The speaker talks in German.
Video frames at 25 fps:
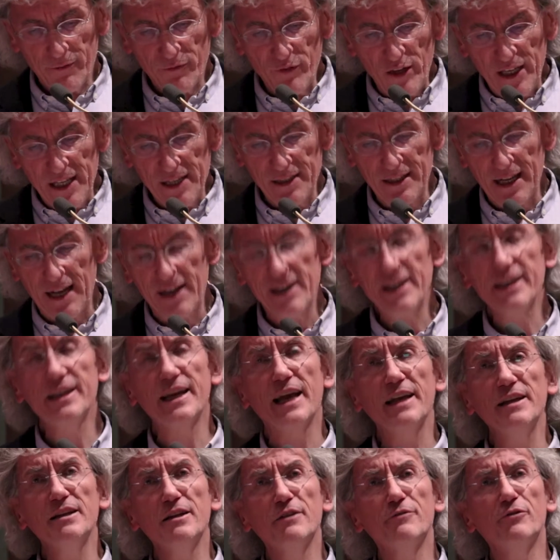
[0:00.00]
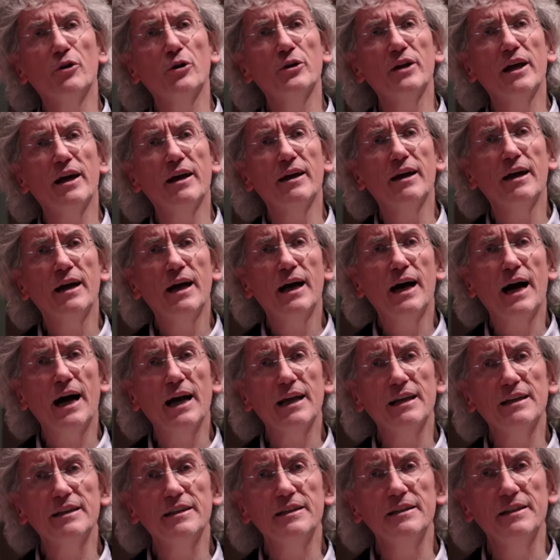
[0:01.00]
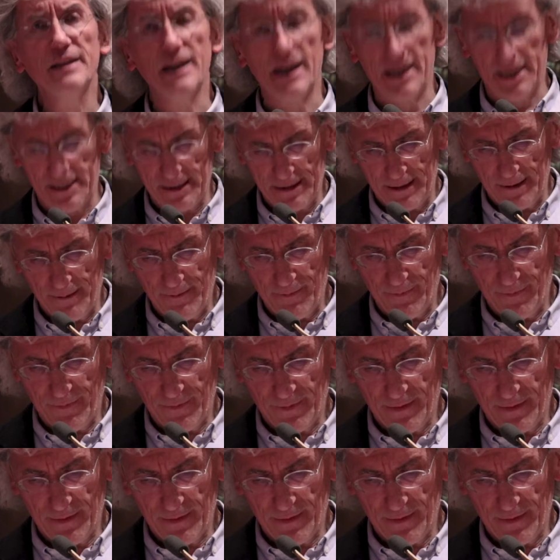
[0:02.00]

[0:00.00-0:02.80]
wie in der Legende von der heiligen Nacht.